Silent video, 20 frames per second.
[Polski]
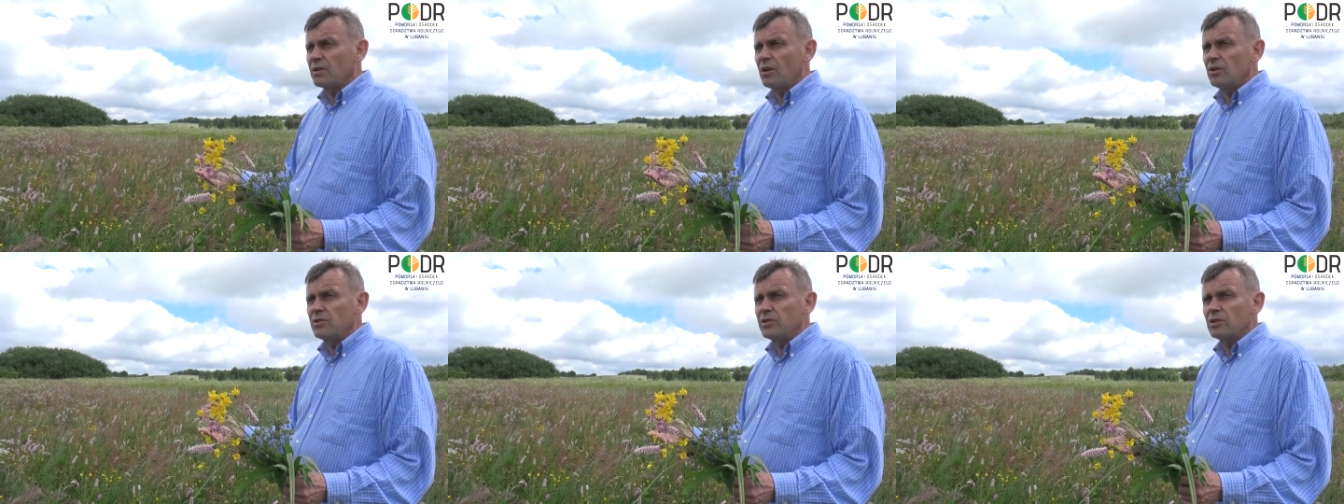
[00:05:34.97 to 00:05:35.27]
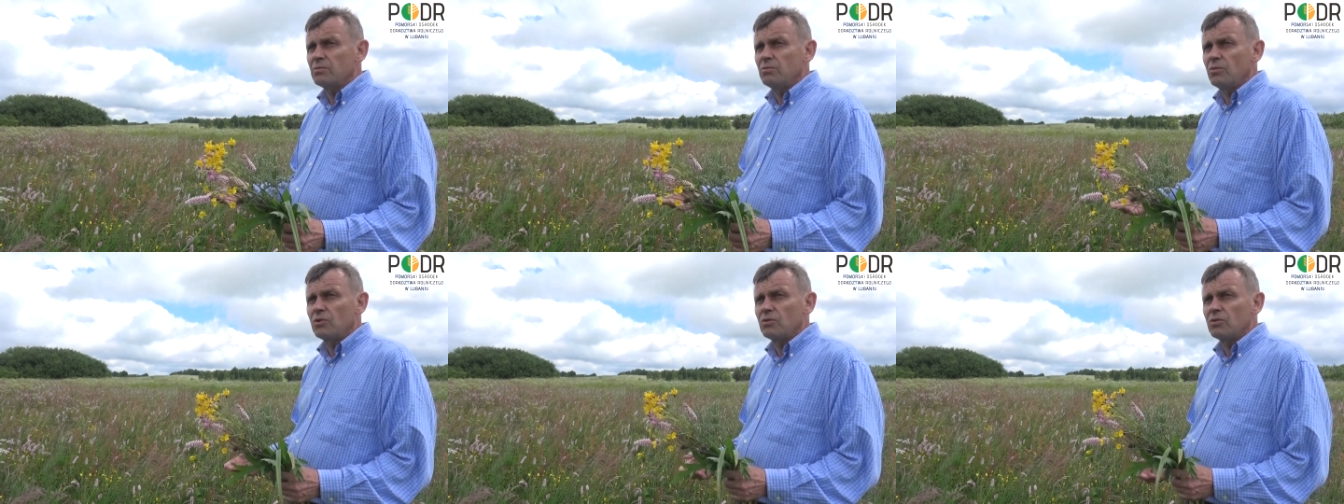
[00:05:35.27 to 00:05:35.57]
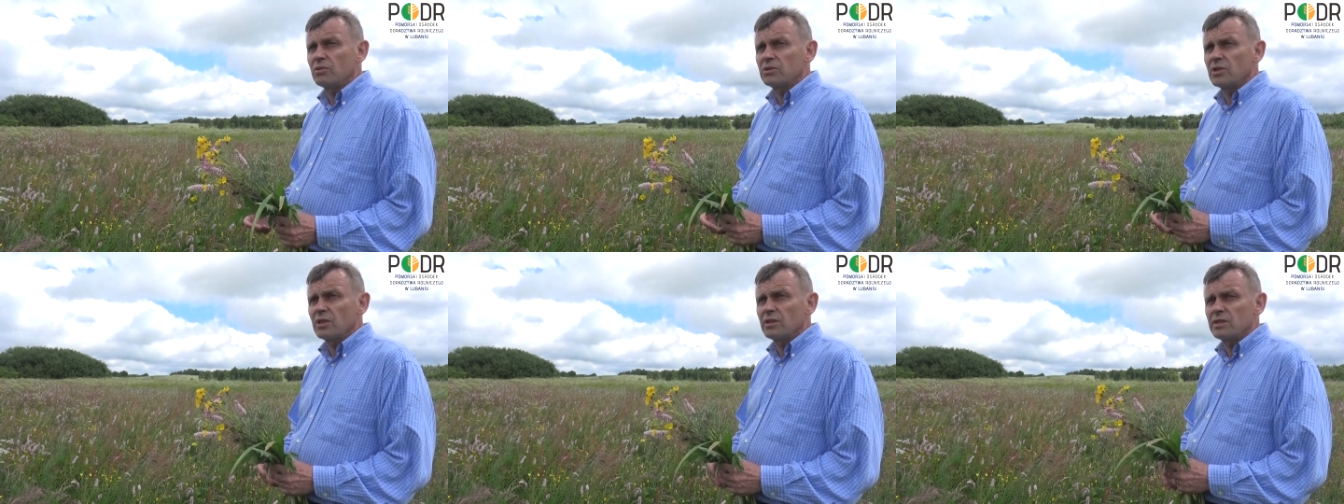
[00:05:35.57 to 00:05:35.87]
rolnik
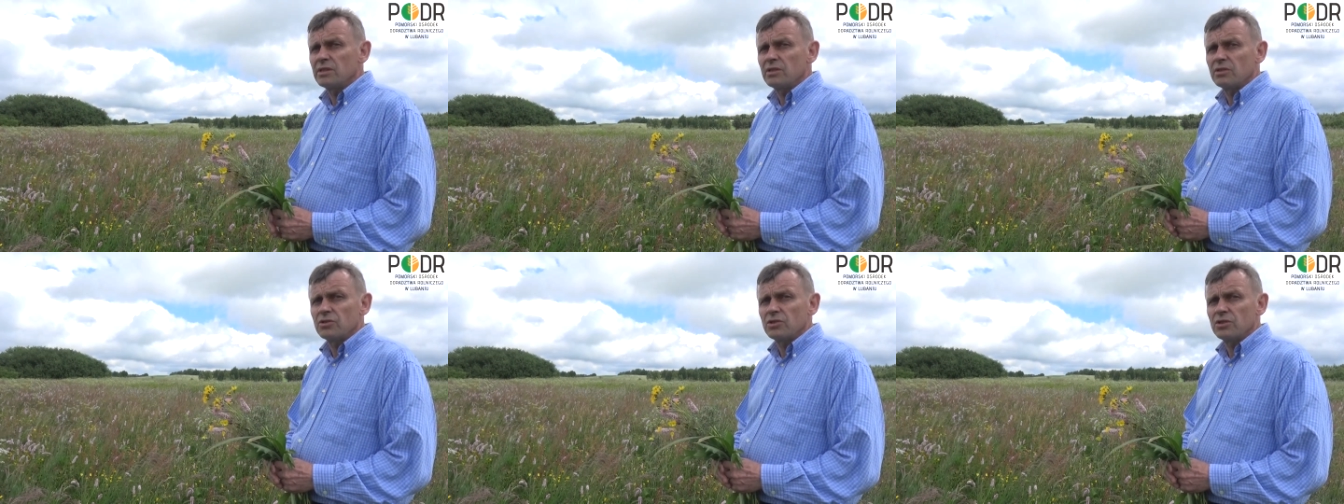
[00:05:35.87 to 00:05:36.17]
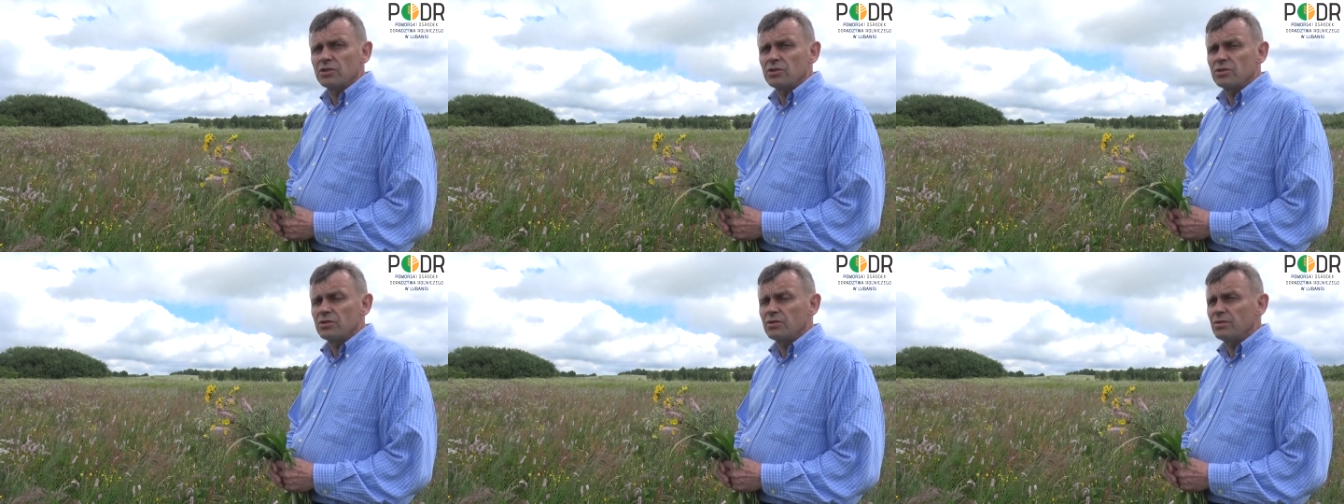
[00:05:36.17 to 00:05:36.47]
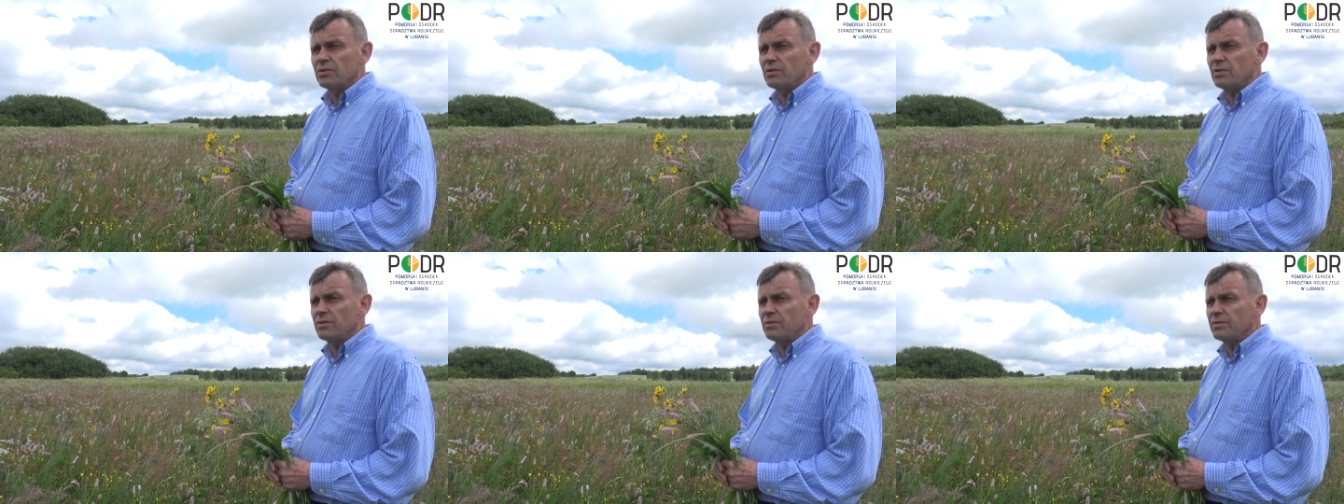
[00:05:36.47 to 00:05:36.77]
mógł uczestniczyć
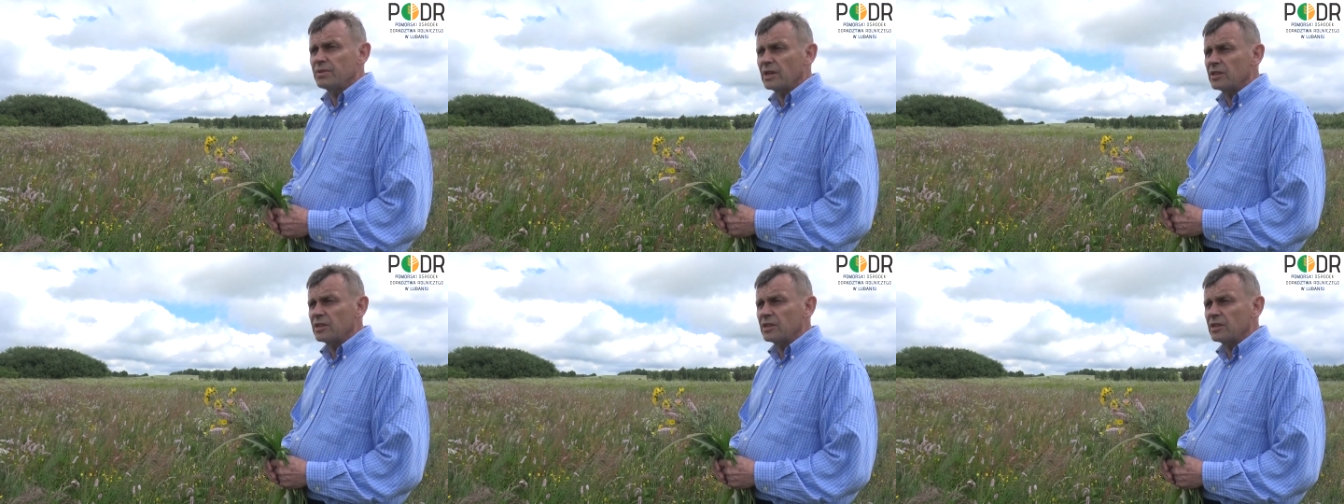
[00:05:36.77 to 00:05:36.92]
w